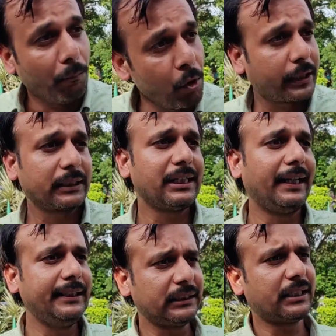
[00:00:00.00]
मुख्य
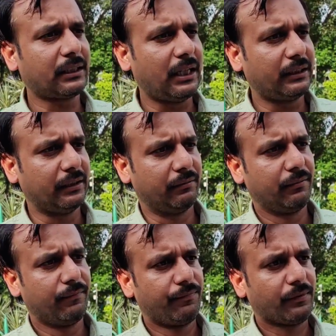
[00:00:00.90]
साजिश करता थे
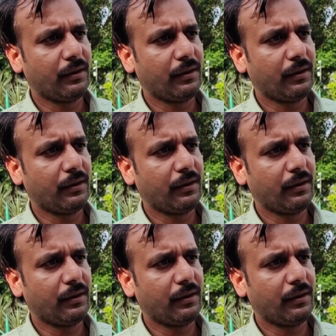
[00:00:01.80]
हम्म।